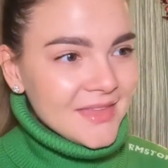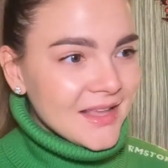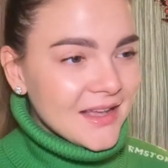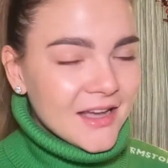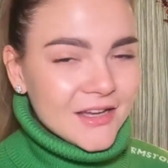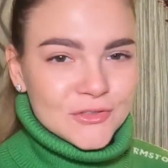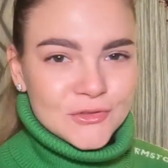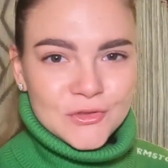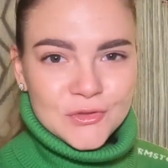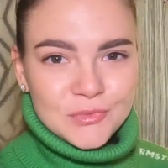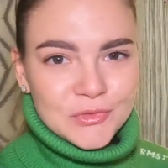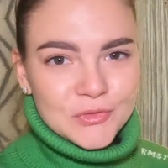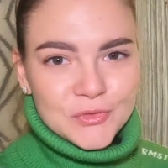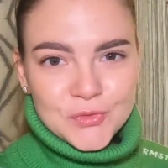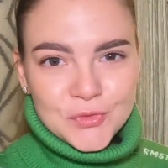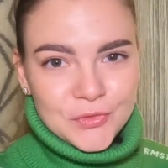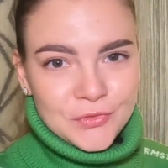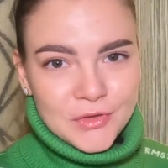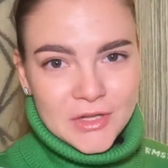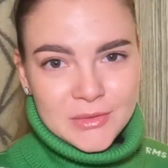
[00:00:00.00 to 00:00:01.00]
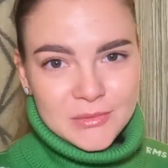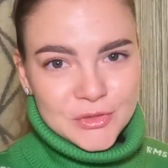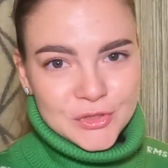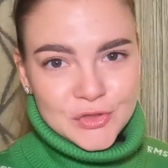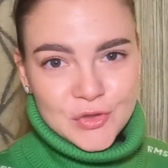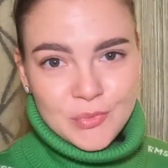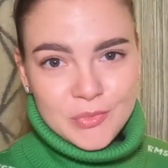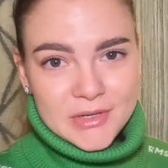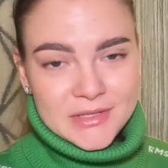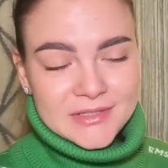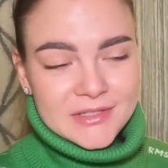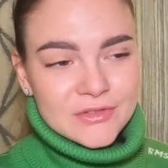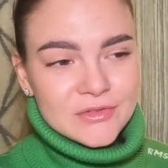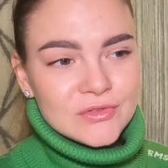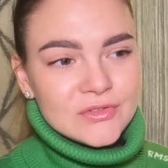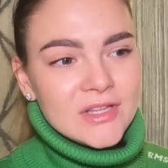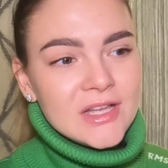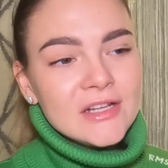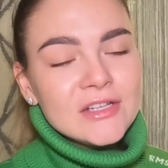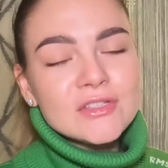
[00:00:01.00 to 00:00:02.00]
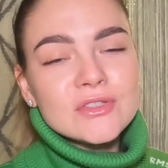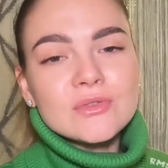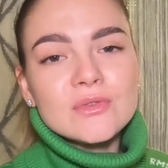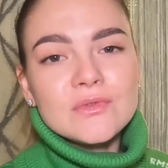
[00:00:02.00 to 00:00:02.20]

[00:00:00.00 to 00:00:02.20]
каждую минуту фильма и что произойдет дальше,